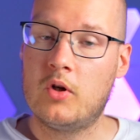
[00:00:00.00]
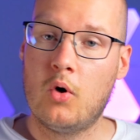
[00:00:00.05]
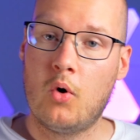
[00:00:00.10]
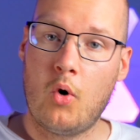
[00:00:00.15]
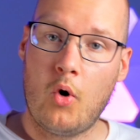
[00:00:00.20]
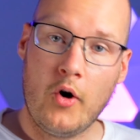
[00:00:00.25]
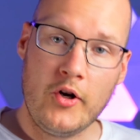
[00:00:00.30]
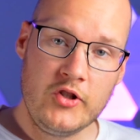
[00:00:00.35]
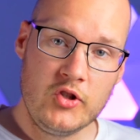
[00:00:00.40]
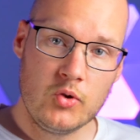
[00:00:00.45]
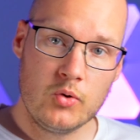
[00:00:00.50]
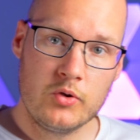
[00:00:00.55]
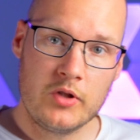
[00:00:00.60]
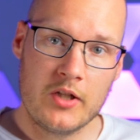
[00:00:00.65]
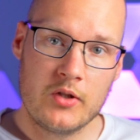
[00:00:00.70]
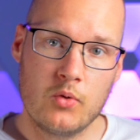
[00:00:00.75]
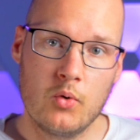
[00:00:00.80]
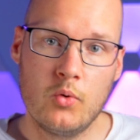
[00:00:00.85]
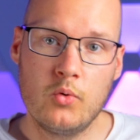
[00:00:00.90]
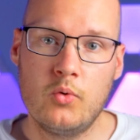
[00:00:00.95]

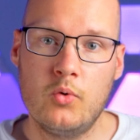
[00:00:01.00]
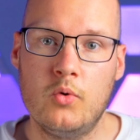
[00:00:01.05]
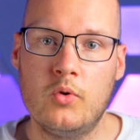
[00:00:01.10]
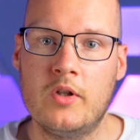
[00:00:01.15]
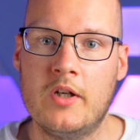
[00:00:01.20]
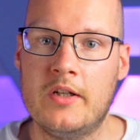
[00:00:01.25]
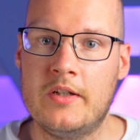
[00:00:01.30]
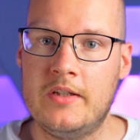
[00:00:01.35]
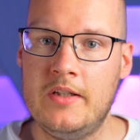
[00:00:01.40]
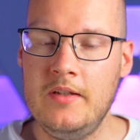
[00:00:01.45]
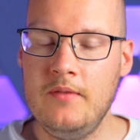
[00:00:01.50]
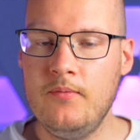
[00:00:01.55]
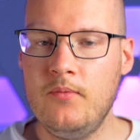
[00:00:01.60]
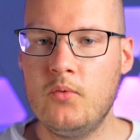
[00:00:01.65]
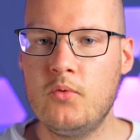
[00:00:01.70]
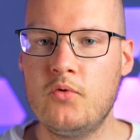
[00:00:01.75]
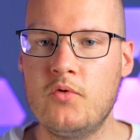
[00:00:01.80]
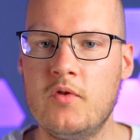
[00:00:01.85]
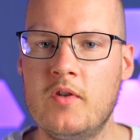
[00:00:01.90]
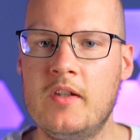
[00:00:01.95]
Geräuschunterdrückung, die
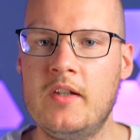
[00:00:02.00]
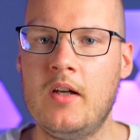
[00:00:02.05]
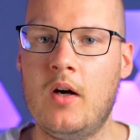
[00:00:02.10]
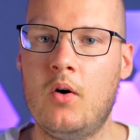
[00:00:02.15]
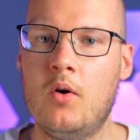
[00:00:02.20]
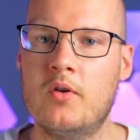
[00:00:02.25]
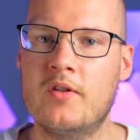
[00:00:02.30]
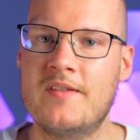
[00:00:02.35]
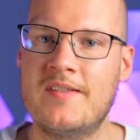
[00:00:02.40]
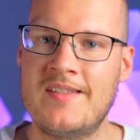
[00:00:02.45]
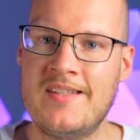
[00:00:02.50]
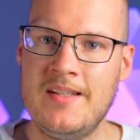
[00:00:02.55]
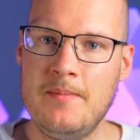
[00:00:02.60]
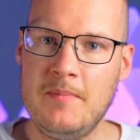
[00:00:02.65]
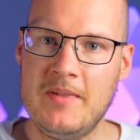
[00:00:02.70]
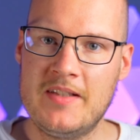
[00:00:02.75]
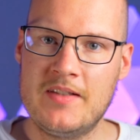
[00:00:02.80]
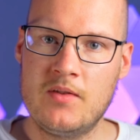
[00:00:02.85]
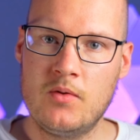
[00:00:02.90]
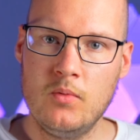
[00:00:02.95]
funktioniert ja auch
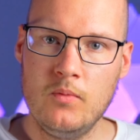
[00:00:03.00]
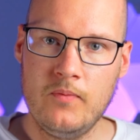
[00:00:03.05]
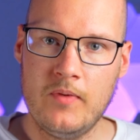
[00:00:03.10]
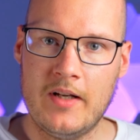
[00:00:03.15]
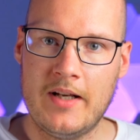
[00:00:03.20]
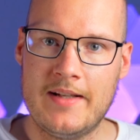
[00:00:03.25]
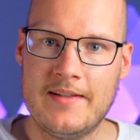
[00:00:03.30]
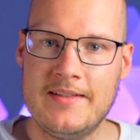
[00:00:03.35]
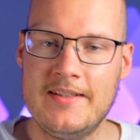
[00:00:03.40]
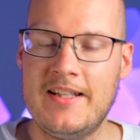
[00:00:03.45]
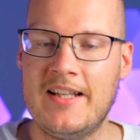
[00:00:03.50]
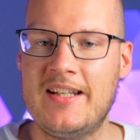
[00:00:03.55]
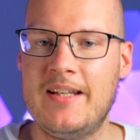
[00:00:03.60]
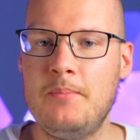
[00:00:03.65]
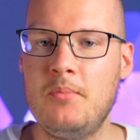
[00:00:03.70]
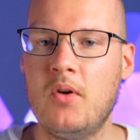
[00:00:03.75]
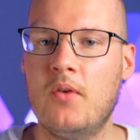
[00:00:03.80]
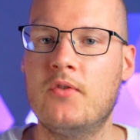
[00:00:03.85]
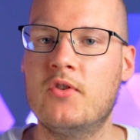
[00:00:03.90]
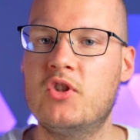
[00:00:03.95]
ziemlich zuverlässig. Da gibt
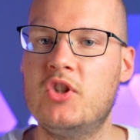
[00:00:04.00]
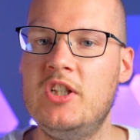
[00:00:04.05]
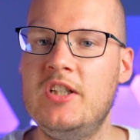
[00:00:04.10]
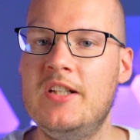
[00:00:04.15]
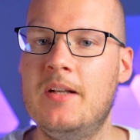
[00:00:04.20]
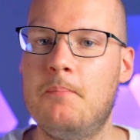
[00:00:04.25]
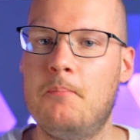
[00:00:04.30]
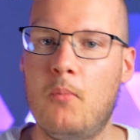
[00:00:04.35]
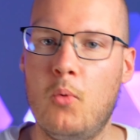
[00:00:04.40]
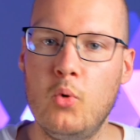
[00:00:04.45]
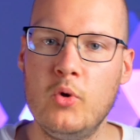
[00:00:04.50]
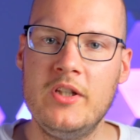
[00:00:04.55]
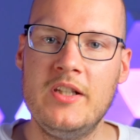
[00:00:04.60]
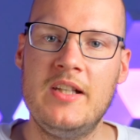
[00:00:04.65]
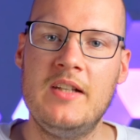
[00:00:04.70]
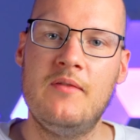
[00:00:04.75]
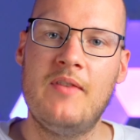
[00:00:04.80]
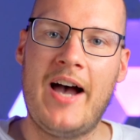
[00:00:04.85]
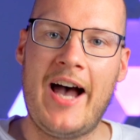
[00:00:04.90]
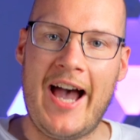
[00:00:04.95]
es auch verschiedene Modi,
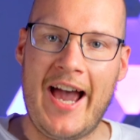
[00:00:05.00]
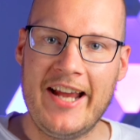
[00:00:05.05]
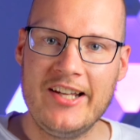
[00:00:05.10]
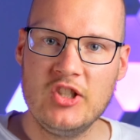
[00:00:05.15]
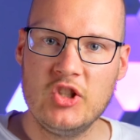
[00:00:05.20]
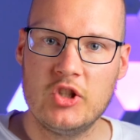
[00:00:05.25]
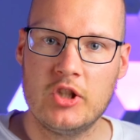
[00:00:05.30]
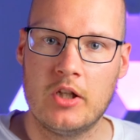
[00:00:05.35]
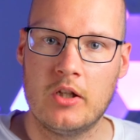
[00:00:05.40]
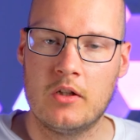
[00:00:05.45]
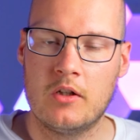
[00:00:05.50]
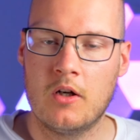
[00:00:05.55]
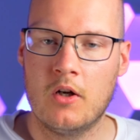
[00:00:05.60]
die wir einstellen